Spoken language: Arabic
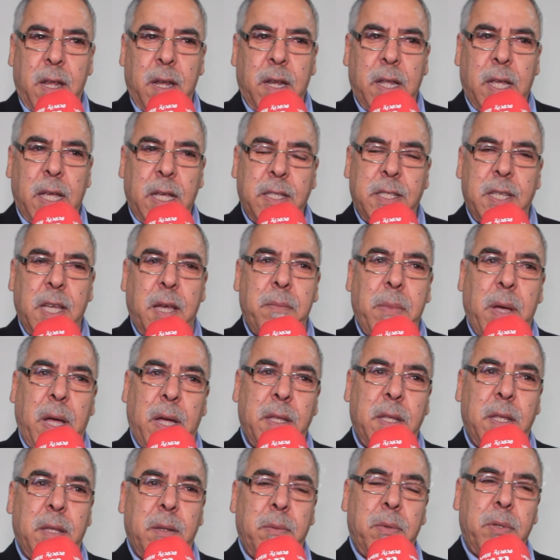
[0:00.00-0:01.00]
الكتابه
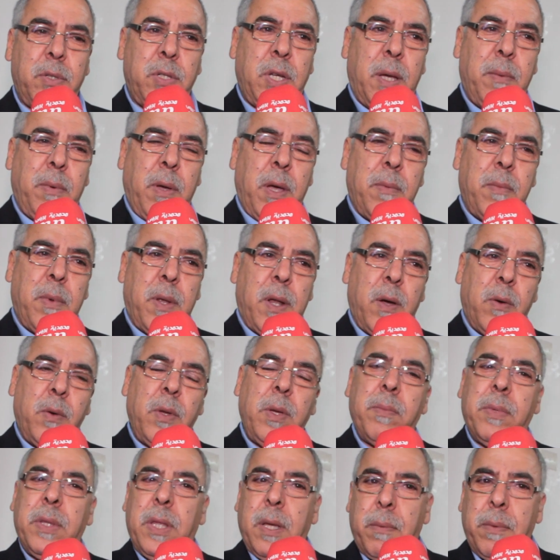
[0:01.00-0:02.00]
عند بوشعيب حمراوي
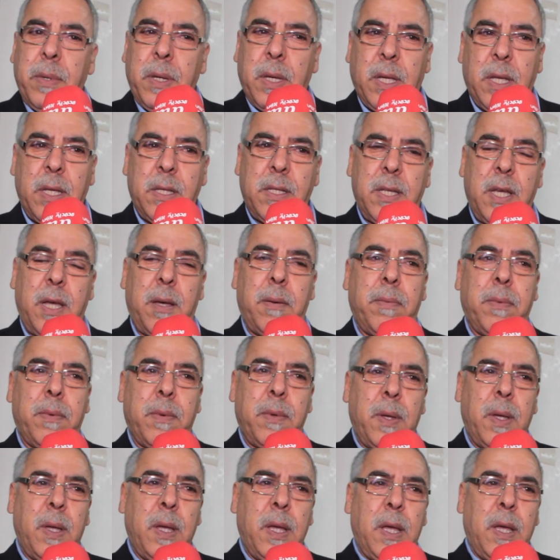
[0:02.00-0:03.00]
بدا بكتاب
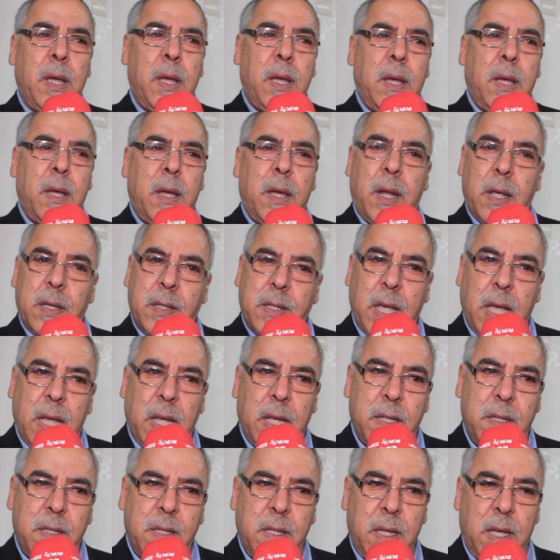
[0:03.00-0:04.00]

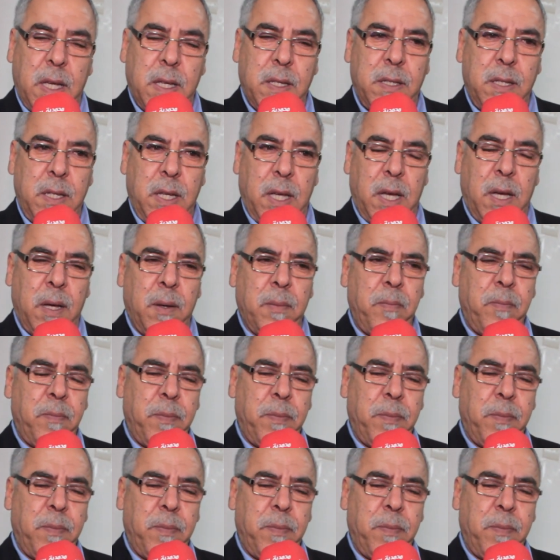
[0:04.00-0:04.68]
رسائل سياسيه